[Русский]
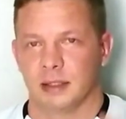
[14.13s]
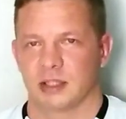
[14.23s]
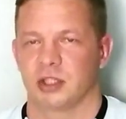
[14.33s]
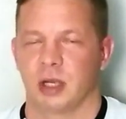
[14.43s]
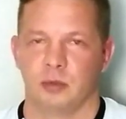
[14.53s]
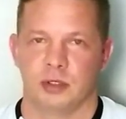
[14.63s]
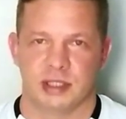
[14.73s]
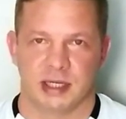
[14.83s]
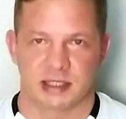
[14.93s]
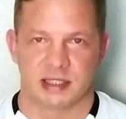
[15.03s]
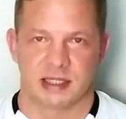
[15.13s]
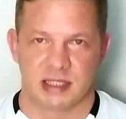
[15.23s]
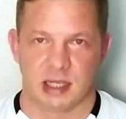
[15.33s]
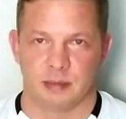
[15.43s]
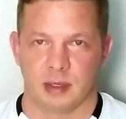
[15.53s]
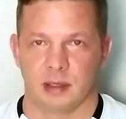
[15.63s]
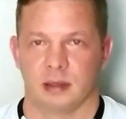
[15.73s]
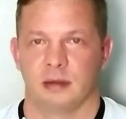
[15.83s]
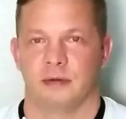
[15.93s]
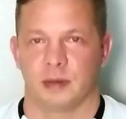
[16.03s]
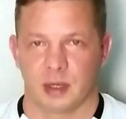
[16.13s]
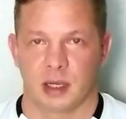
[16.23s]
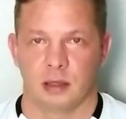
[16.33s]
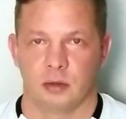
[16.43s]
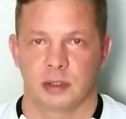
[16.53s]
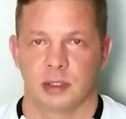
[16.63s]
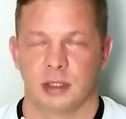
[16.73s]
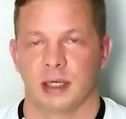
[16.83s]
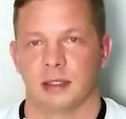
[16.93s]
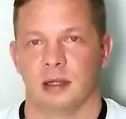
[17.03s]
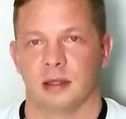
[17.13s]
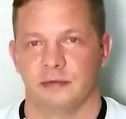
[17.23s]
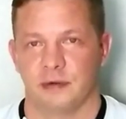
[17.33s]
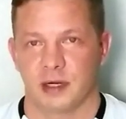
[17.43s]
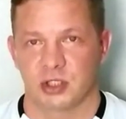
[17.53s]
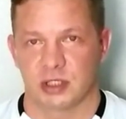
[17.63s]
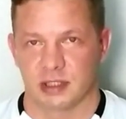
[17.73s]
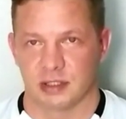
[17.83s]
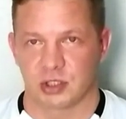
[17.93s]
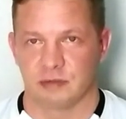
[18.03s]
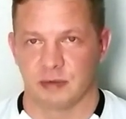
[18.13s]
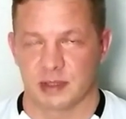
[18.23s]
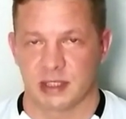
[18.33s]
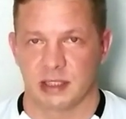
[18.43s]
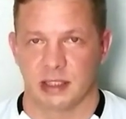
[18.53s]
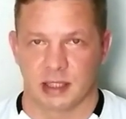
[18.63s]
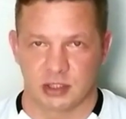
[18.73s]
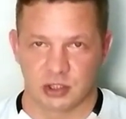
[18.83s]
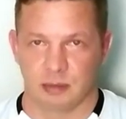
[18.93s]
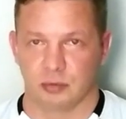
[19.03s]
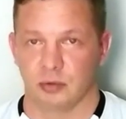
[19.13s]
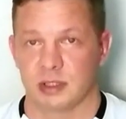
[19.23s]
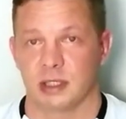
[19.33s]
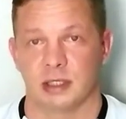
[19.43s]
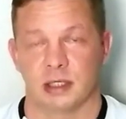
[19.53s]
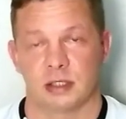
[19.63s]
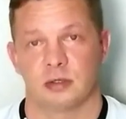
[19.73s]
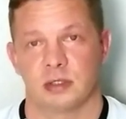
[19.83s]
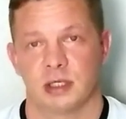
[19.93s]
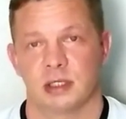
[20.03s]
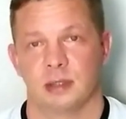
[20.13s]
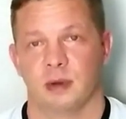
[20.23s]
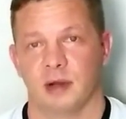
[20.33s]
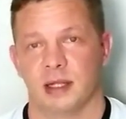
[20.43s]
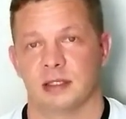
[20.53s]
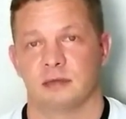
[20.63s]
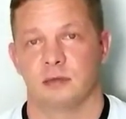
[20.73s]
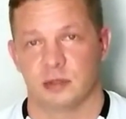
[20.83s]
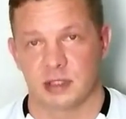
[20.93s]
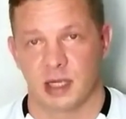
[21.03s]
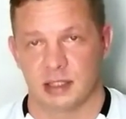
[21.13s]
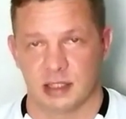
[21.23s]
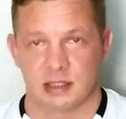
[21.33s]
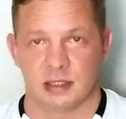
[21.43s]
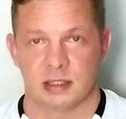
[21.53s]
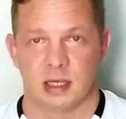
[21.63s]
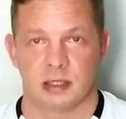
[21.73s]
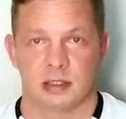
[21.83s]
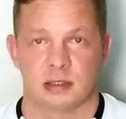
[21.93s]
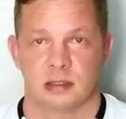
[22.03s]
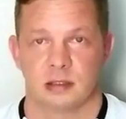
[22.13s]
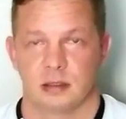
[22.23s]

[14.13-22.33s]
Также, кому интересна тема фармакологии, канал на фарше, ссылочка в описании, также там будут ссылки на соцсети, добавляйтесь в друзья, не стесняйтесь.